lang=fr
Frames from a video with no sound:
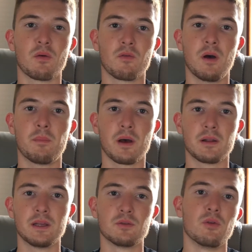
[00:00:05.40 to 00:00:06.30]
on va
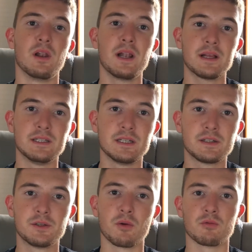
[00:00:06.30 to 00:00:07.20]
parler de
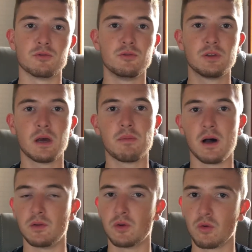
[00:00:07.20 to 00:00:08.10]
l'addiction du
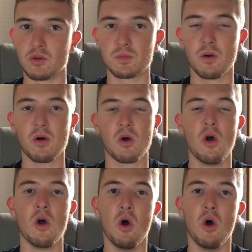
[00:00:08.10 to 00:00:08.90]
tabac dans le sport,